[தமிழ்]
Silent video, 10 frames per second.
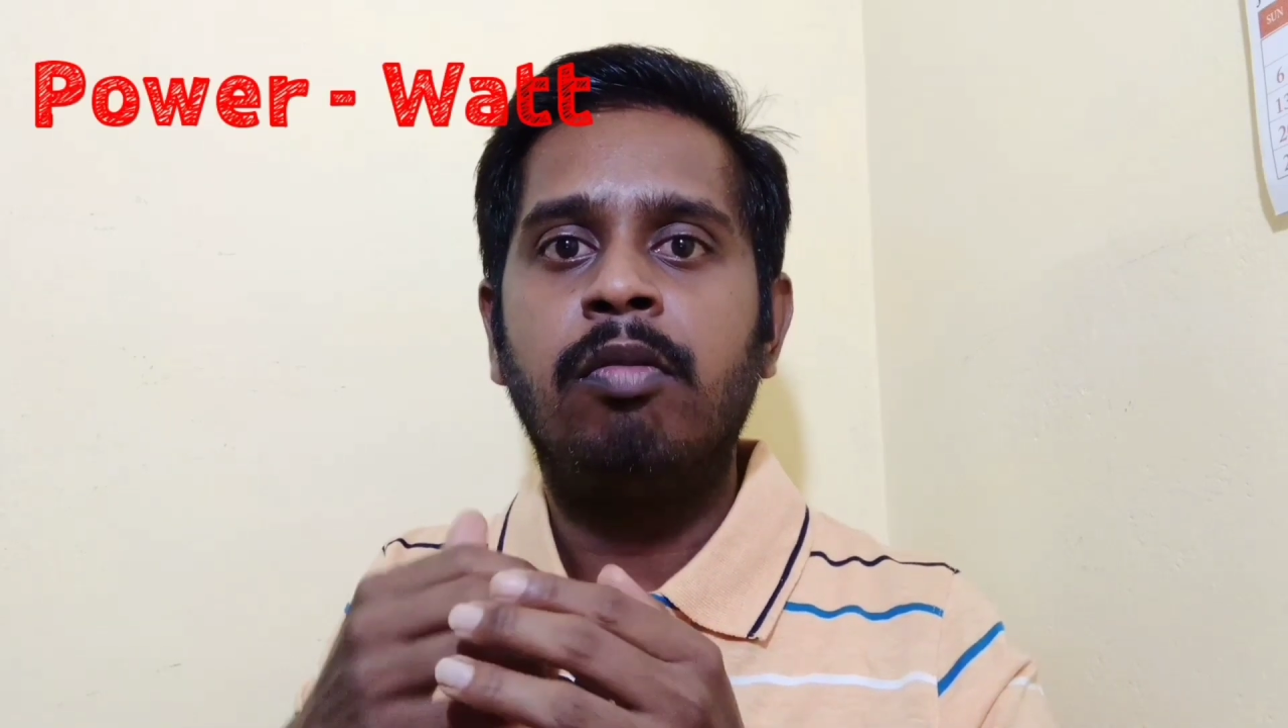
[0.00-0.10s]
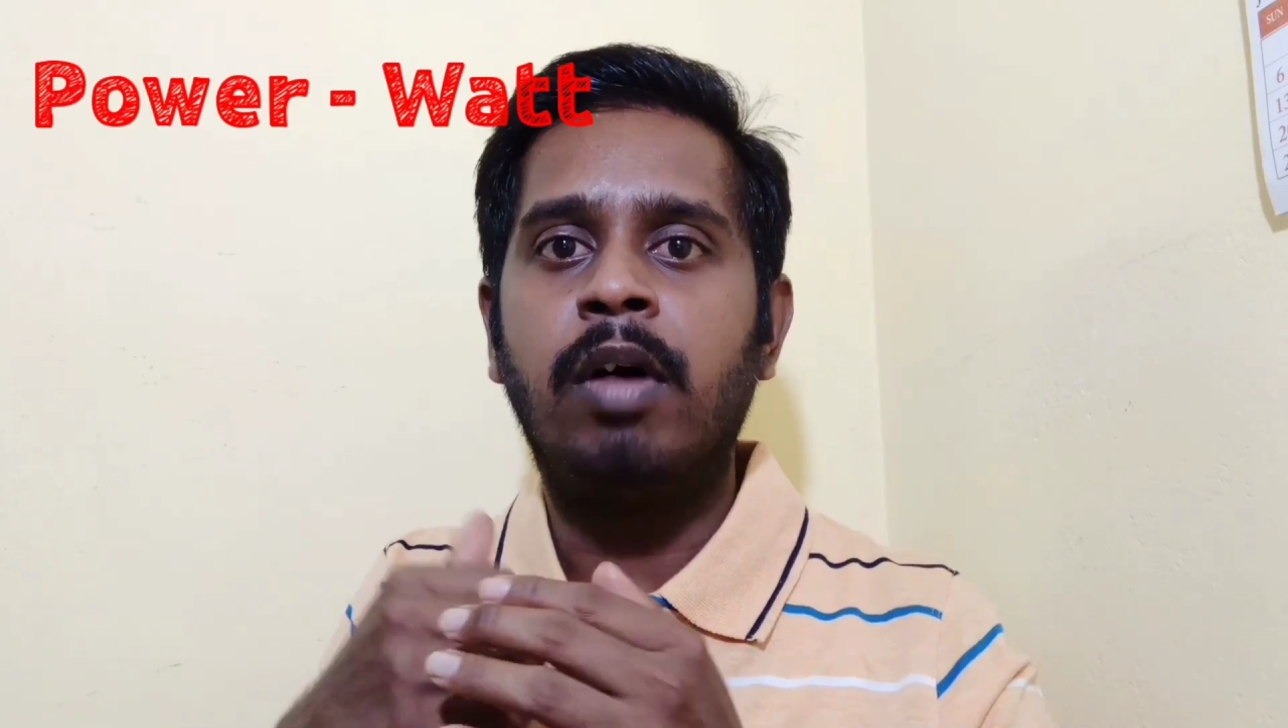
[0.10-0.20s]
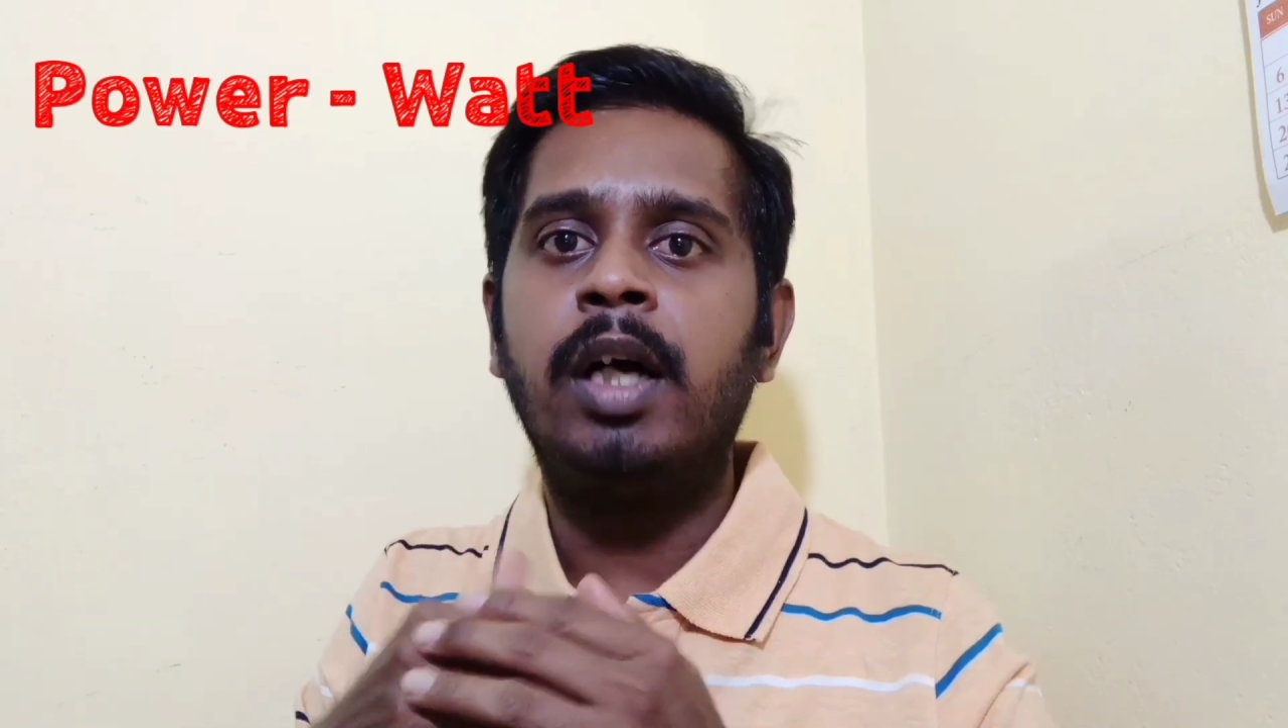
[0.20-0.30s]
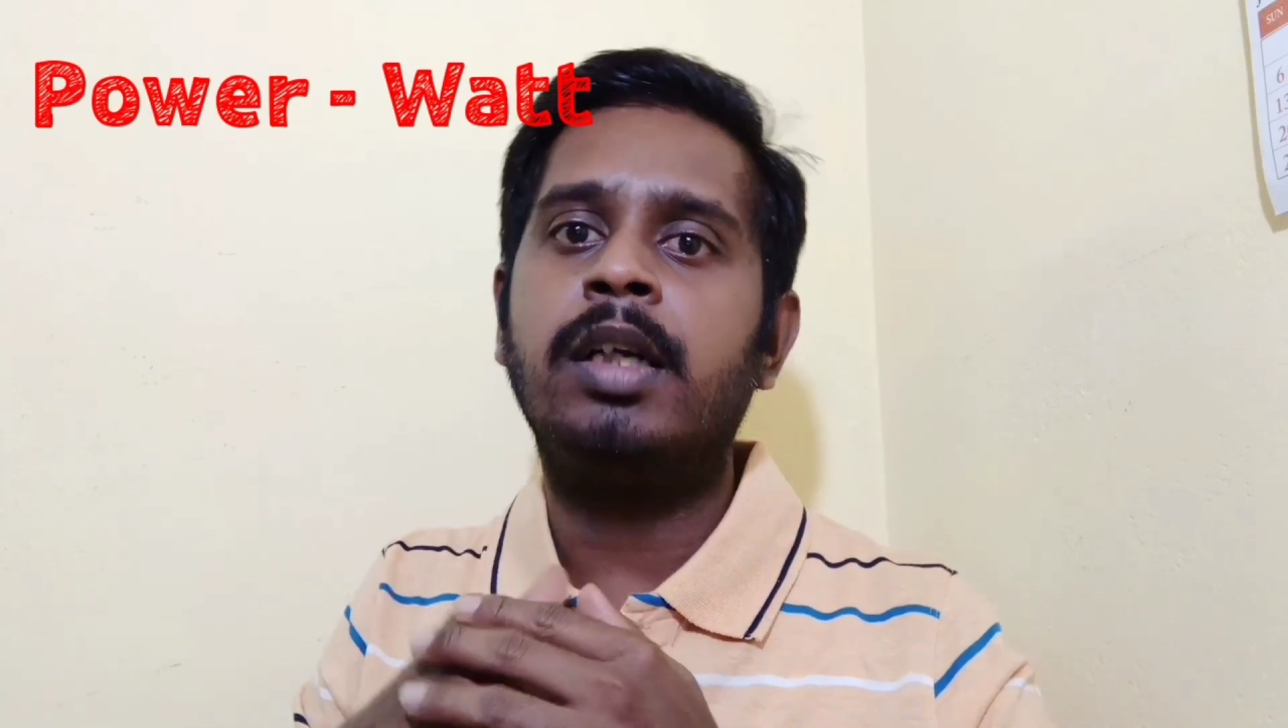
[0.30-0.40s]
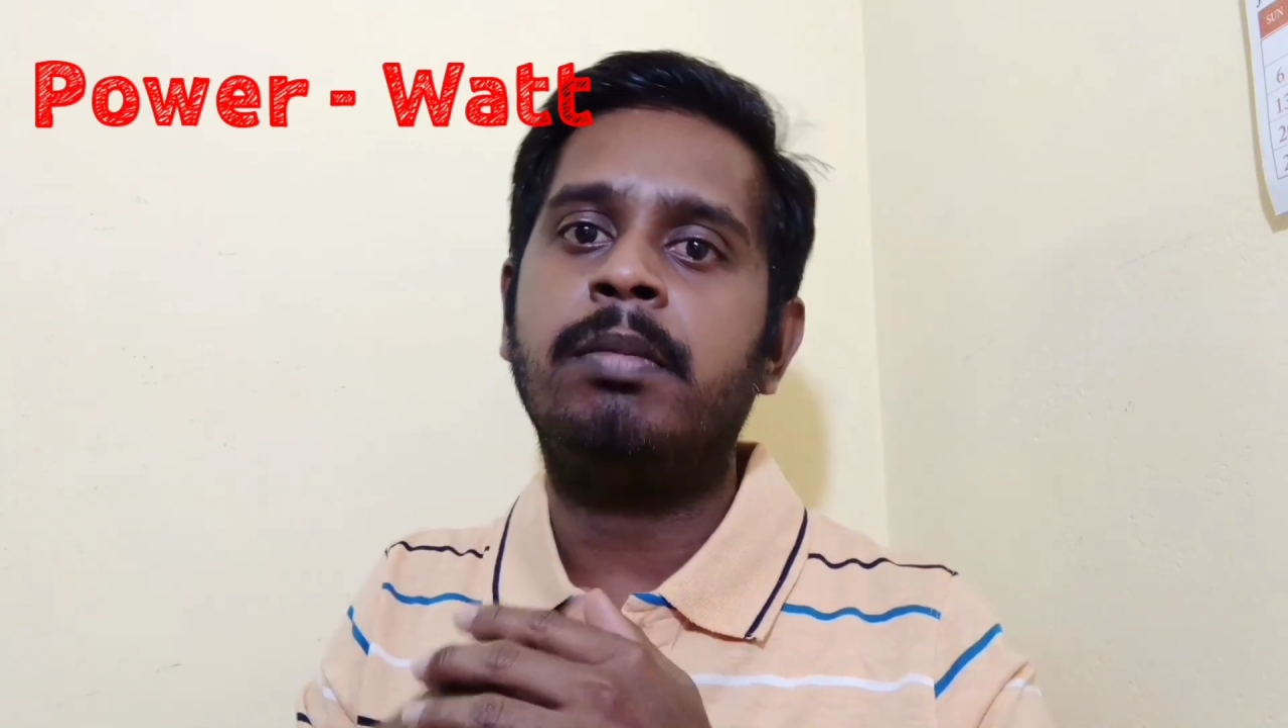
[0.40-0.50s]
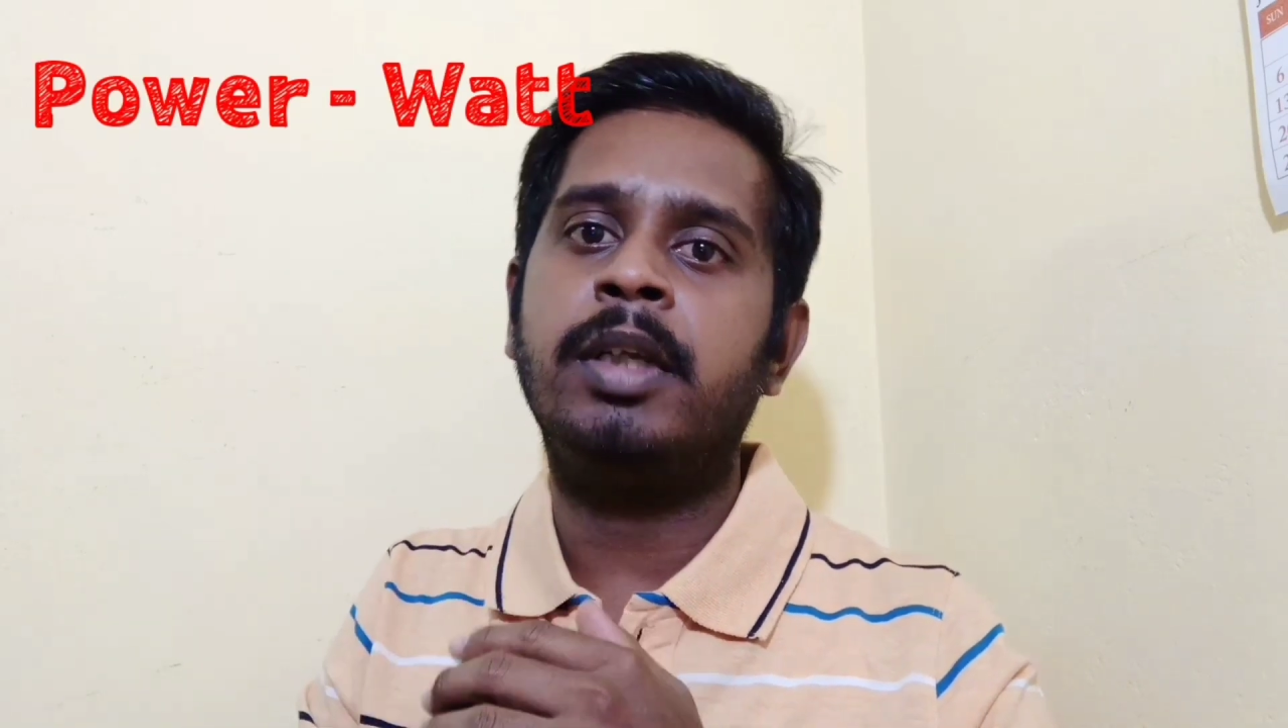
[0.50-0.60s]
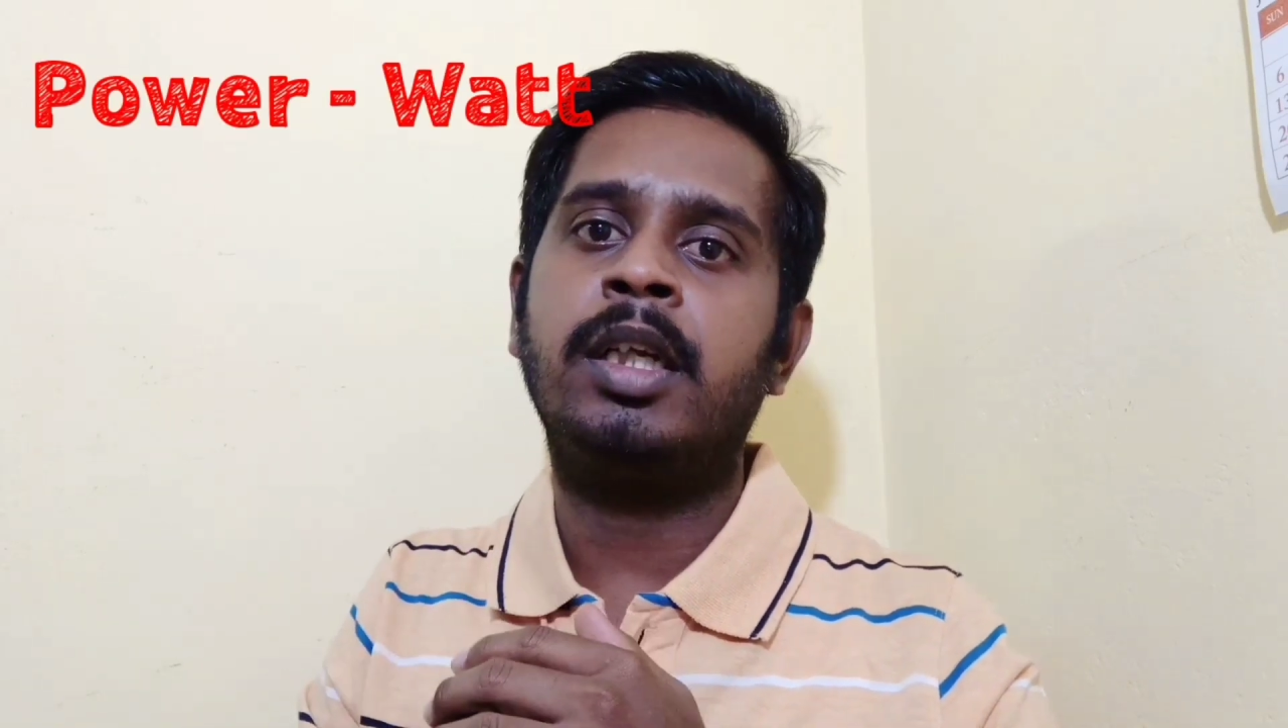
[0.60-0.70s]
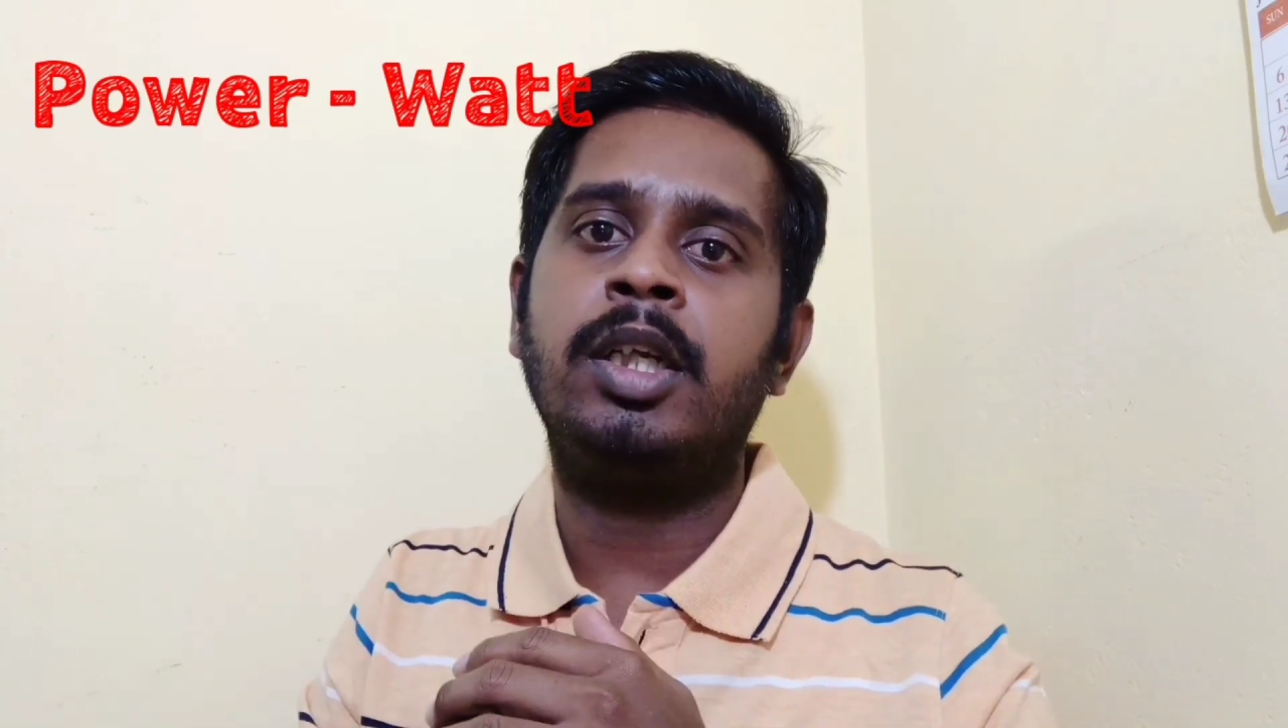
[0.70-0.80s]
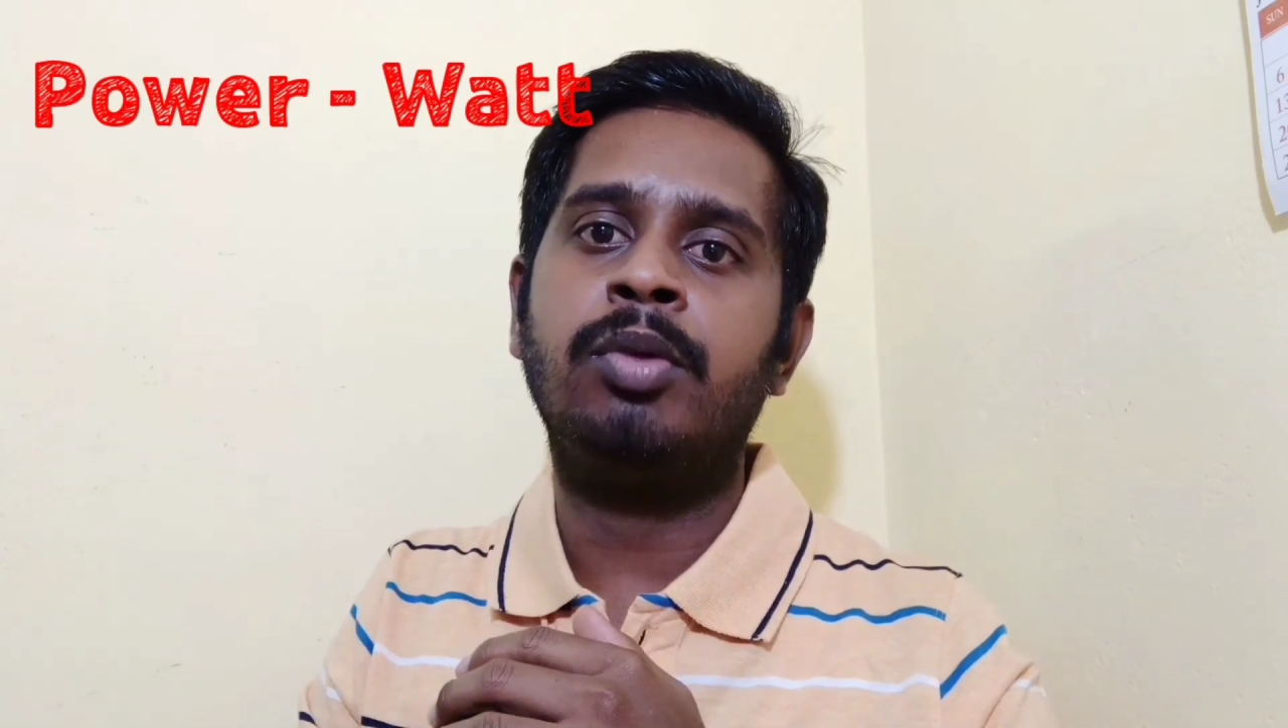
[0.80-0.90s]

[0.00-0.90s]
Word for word: வாட் அப்படிங்கிற